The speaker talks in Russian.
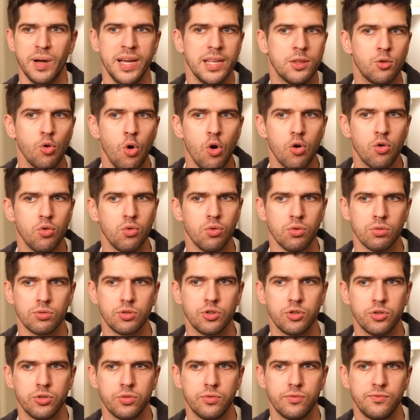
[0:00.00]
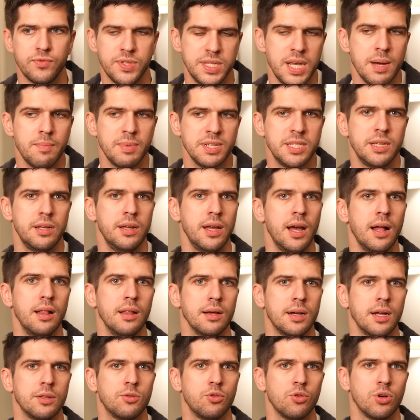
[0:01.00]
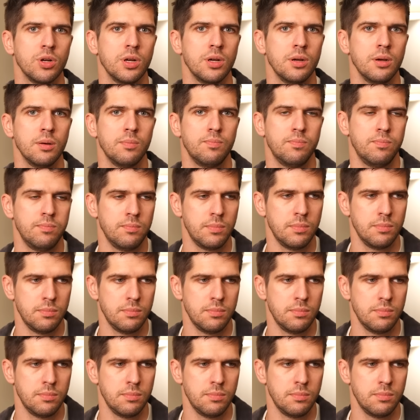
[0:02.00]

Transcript: По итогу все материалы, которые